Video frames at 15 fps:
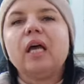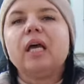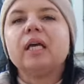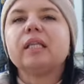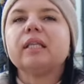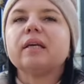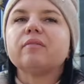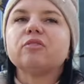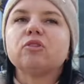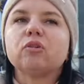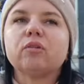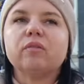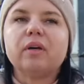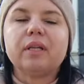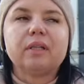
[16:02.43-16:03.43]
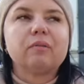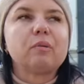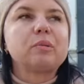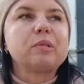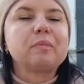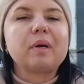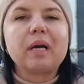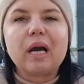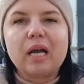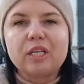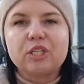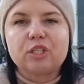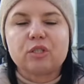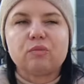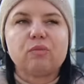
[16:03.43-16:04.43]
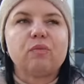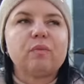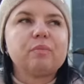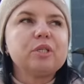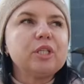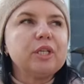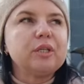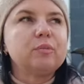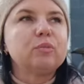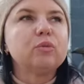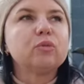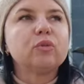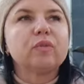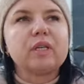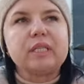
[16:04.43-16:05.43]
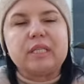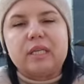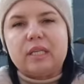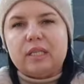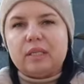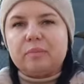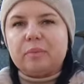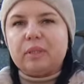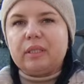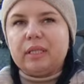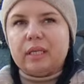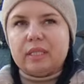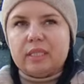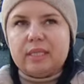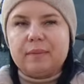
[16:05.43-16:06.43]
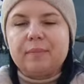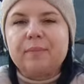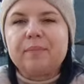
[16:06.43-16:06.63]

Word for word: Это я все говорила. В общем, к качеству вообще не будет у вас никаких претензий.